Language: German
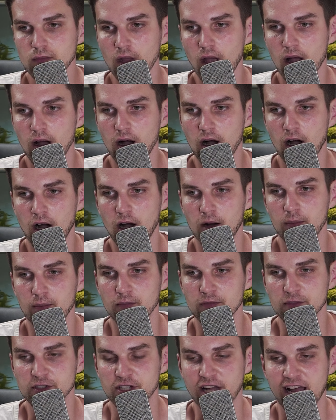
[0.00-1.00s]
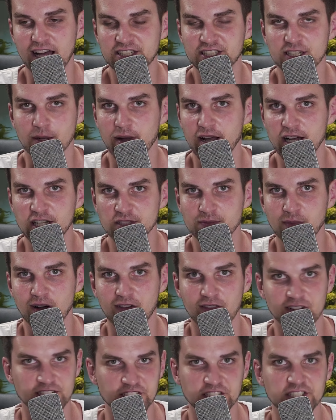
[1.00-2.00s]
Ähm, zuerst aber
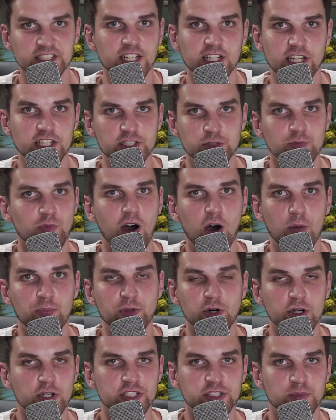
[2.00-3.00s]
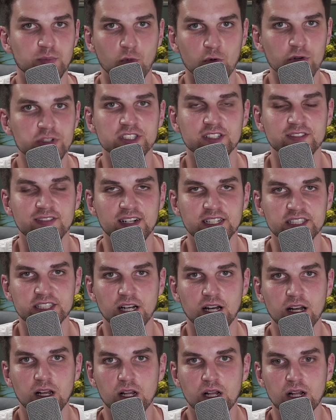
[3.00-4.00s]
erstmal, was ist denn jetzt überhaupt Osmosewasser?